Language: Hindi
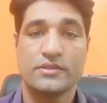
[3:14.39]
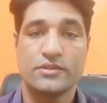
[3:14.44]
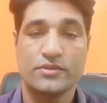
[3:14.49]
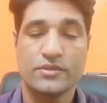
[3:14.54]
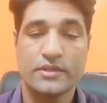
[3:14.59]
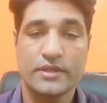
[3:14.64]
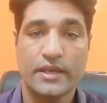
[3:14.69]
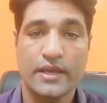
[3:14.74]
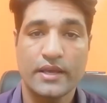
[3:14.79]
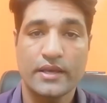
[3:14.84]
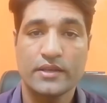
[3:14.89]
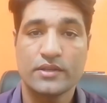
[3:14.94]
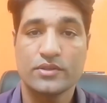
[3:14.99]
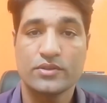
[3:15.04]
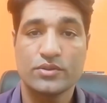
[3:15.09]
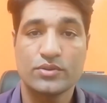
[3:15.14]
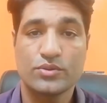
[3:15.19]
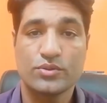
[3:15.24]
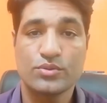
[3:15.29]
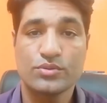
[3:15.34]
इनके
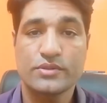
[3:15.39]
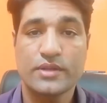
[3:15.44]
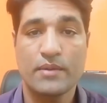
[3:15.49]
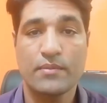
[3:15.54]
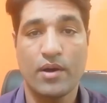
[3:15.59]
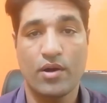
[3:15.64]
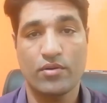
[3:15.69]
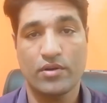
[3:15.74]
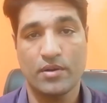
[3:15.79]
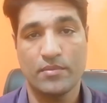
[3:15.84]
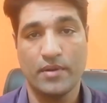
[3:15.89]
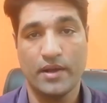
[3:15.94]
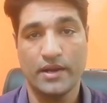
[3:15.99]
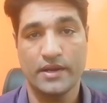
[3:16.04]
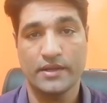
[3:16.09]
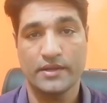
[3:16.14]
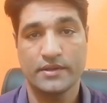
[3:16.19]
दूसरे भाव का मालिक